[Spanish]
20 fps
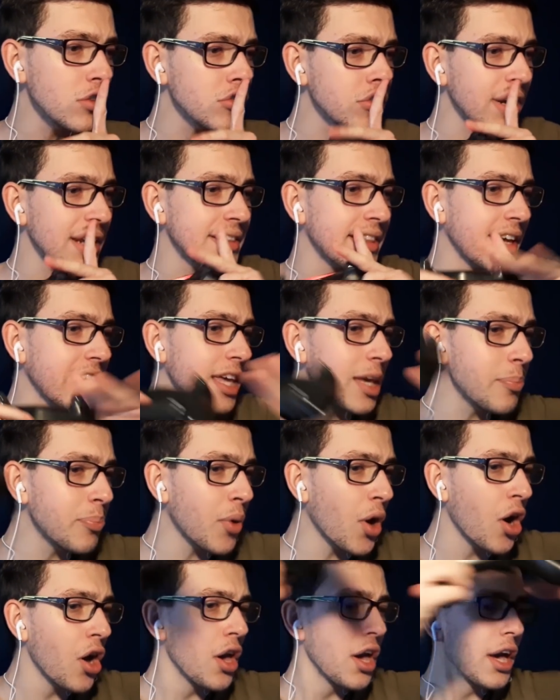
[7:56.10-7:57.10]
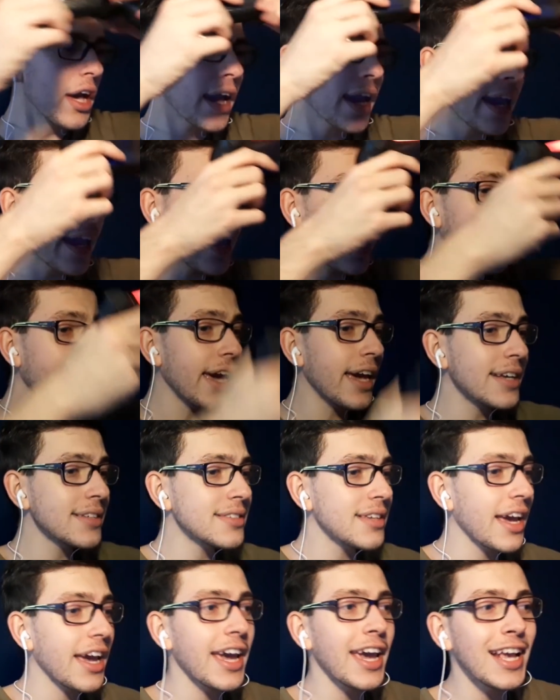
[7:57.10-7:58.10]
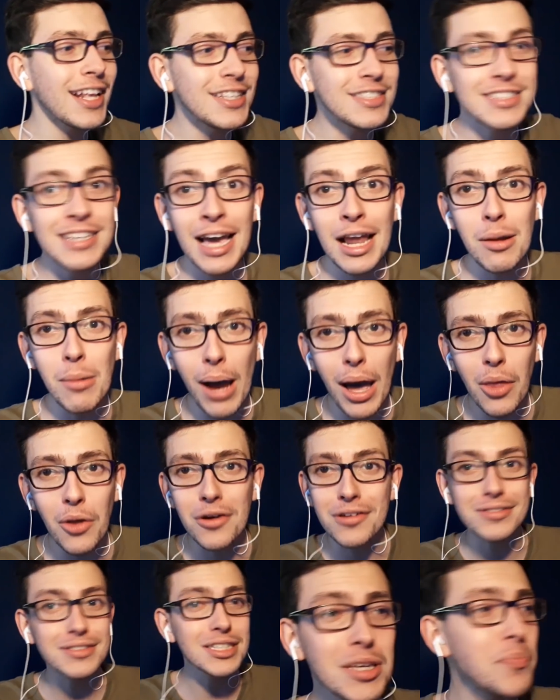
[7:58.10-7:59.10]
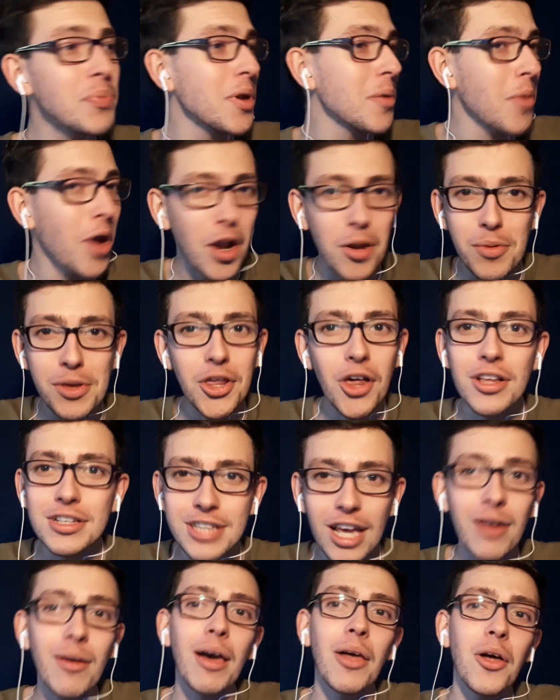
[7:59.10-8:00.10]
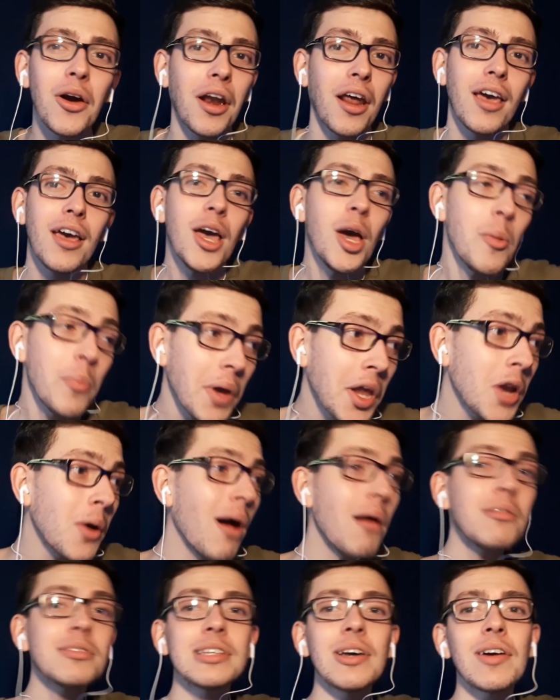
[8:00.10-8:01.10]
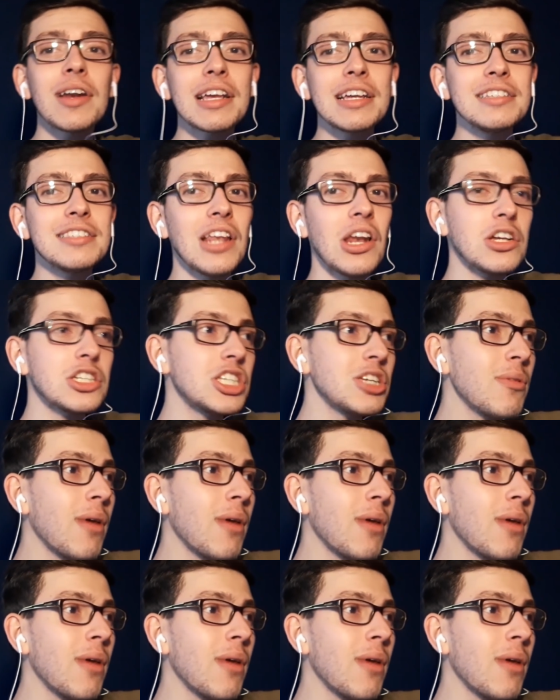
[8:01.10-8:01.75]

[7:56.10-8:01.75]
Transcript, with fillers: contra este equipo que es El Salvador. Siempre me olvido de Salvador, pero vamos a ver quién se lo